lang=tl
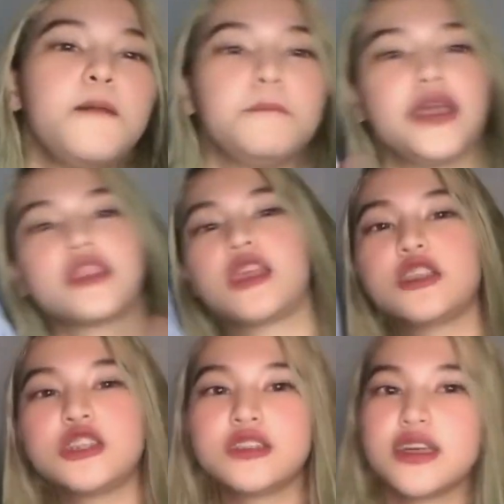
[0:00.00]
may
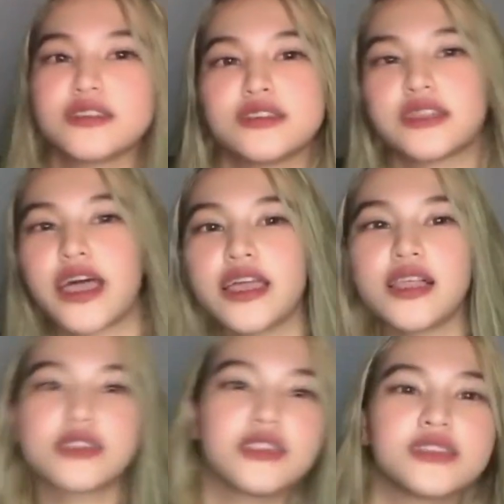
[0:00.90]
touch ng style
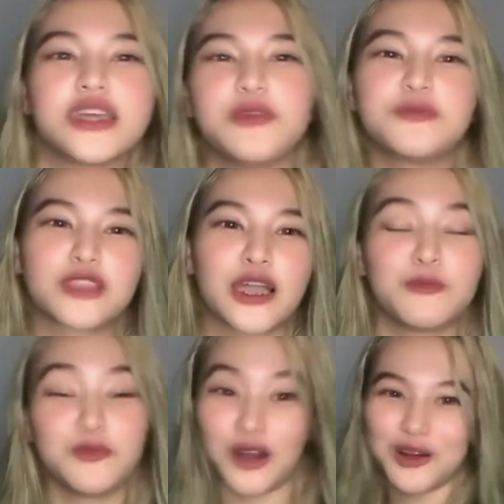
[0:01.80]
at the same
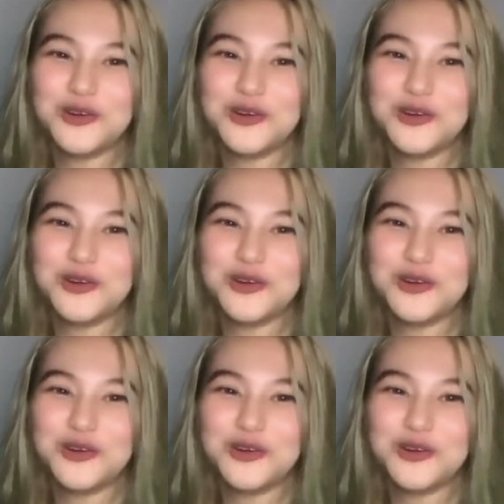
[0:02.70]
time. Wow!